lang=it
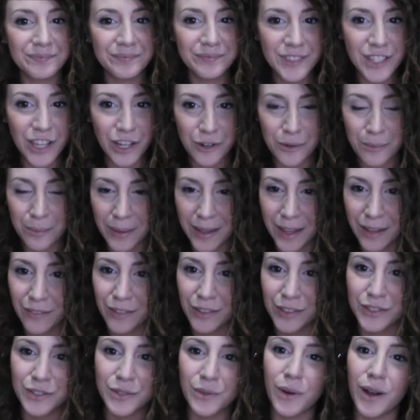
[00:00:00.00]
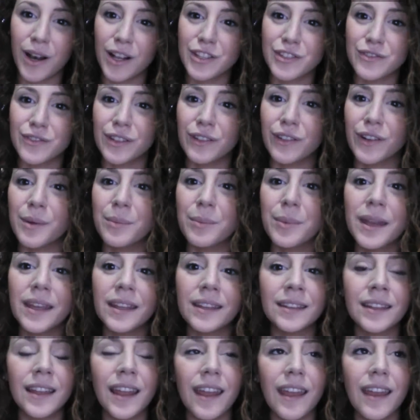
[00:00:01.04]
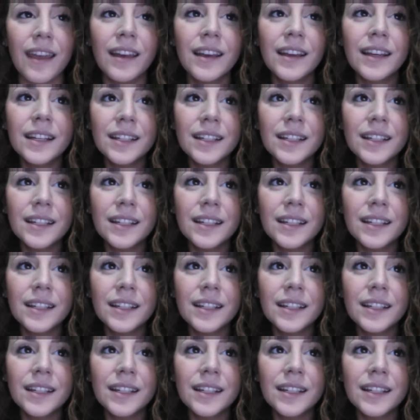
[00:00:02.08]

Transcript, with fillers: ci accompagnavano a scuola, ci venivano a prendere.